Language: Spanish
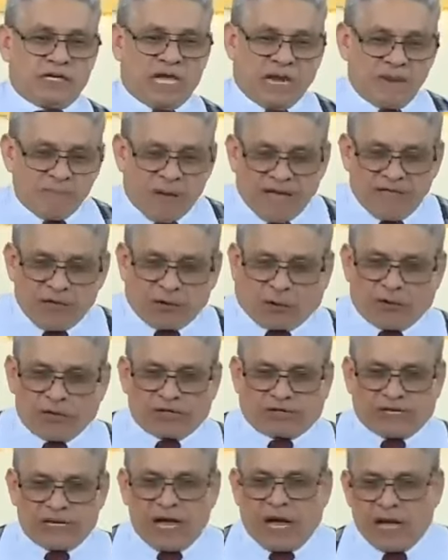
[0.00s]
Y el
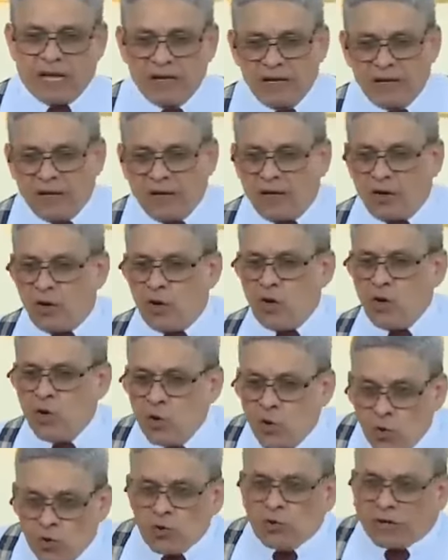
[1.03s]
médico decía,
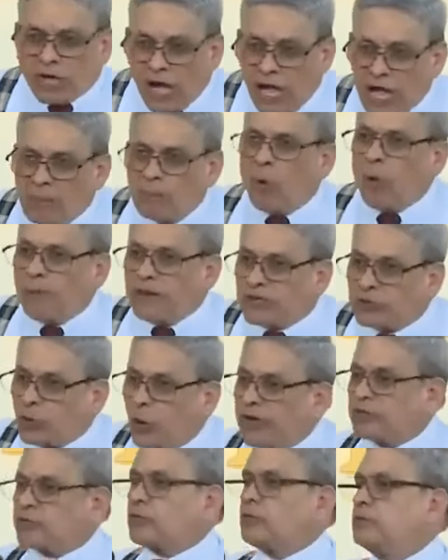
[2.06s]
nunca hemos
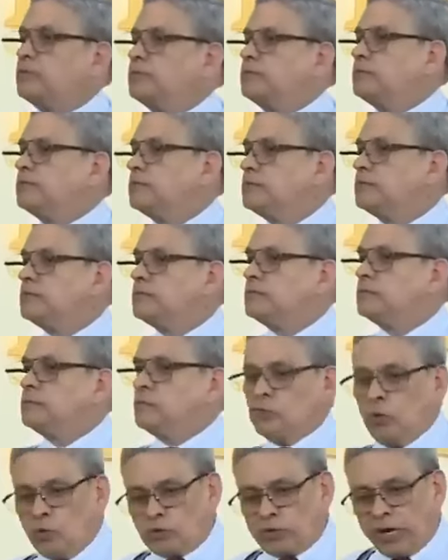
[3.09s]
visto eso,
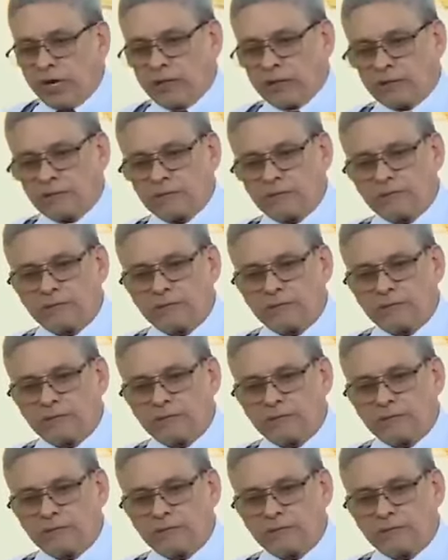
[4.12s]
nunca.